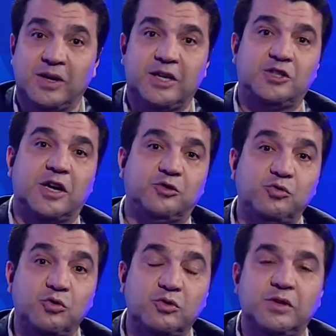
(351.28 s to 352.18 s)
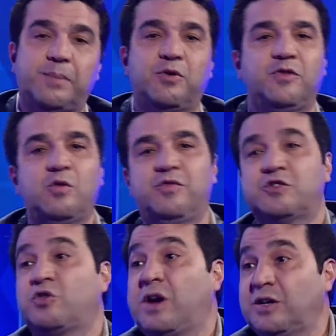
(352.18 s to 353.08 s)
que te ajudam, depois vem o
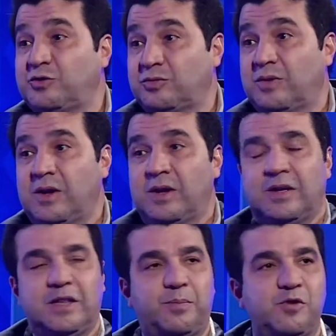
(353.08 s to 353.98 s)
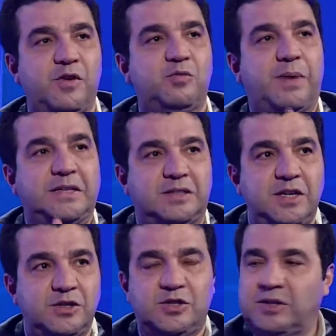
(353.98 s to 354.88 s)
investor anjo, depois vem o
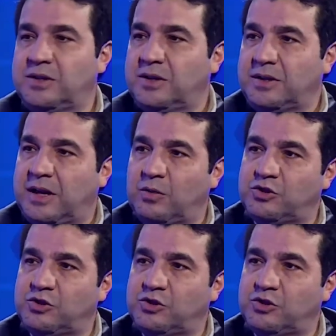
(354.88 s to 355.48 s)
pré-seed, que é um